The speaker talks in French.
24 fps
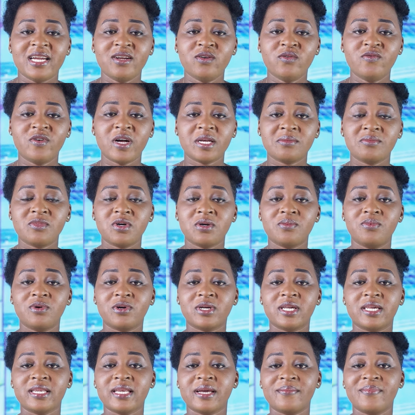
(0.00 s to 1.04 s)
gouvernements
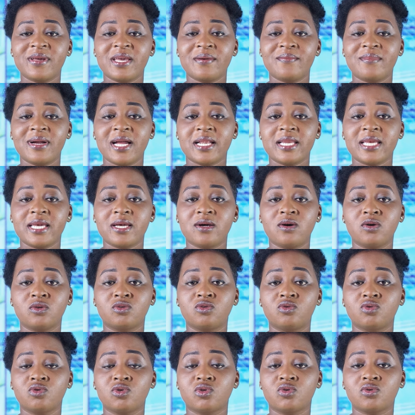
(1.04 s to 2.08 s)
burkinabés et maliens ont
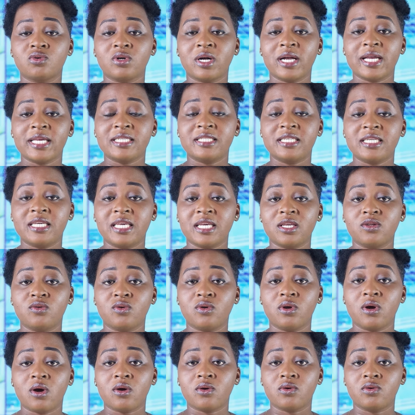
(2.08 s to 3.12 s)
toujours indiqué de
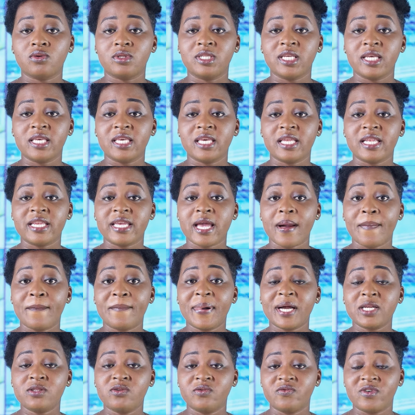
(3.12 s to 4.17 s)
leur côté qu'il n'y a
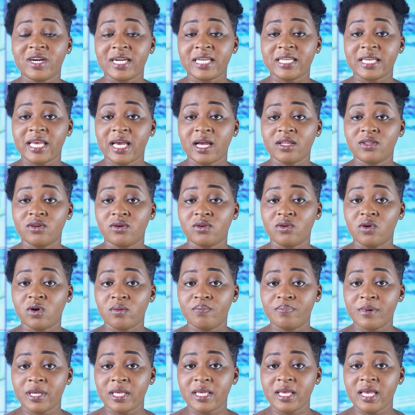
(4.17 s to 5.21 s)
pas de Wagner dans
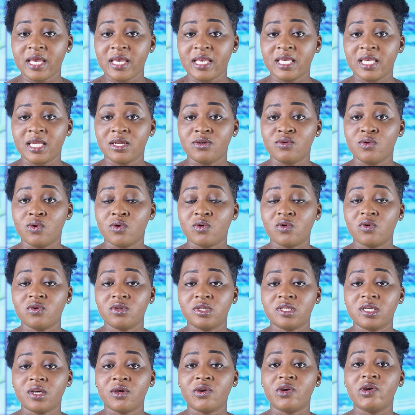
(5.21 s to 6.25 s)
leur pays et qu'ils ne
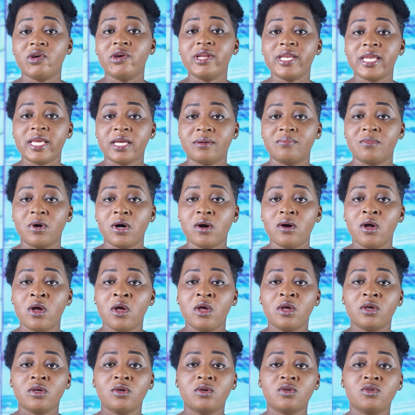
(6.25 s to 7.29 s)
comptent uniquement
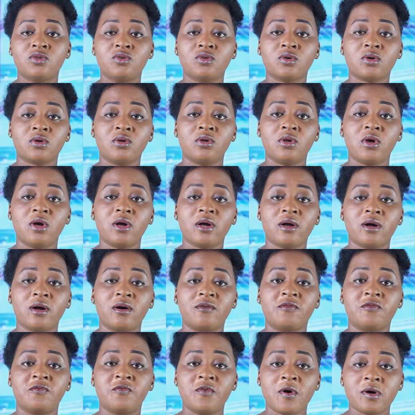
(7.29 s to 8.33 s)
que sur
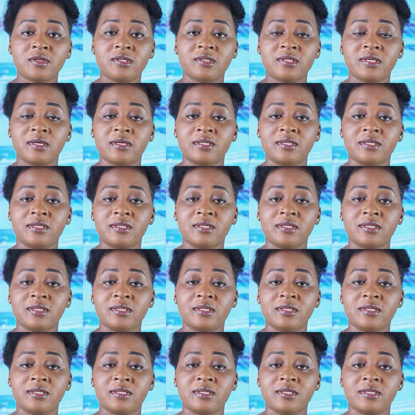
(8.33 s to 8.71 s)
leurs forces